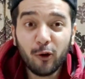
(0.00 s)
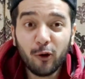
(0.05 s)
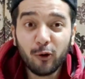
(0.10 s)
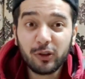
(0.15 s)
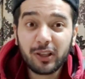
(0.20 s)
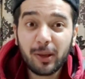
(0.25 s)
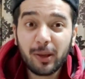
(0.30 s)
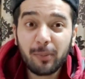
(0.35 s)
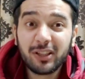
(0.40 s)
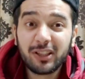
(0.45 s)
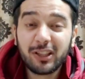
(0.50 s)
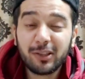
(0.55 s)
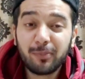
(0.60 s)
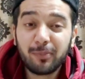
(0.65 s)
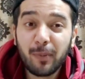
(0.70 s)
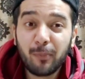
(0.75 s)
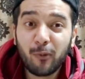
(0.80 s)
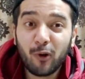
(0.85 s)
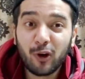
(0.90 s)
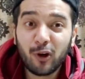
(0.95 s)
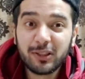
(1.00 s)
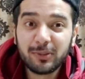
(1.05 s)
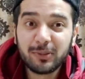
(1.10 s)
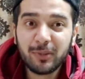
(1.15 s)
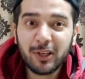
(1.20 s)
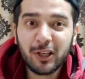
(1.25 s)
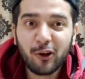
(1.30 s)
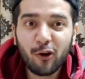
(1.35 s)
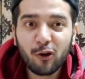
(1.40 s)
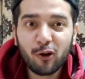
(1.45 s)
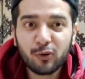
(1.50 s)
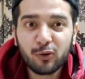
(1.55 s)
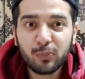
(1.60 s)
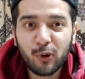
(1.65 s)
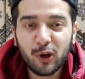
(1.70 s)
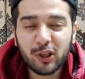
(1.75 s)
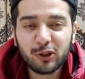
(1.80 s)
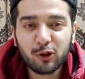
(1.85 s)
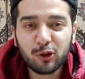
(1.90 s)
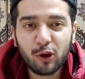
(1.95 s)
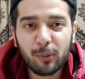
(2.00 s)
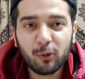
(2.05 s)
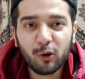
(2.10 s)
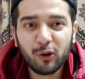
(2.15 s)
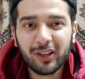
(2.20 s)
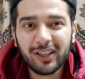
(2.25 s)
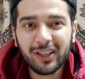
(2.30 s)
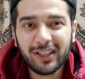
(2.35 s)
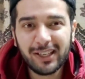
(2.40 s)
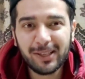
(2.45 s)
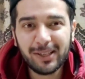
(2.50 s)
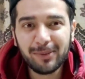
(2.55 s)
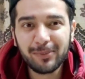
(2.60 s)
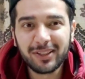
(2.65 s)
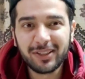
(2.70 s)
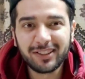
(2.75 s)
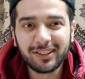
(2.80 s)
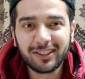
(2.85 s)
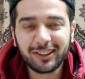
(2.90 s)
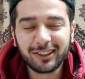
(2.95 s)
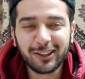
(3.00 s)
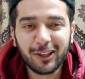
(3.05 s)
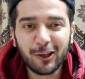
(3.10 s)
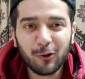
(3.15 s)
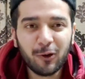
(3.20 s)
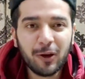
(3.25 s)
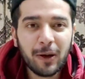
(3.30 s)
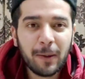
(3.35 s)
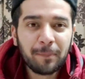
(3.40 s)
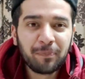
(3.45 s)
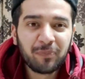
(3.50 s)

उसके बेसिस पे पॉइंट्स मिलेंगे और उन पॉइंट्स को आप लोग रिडीम कर सकते हो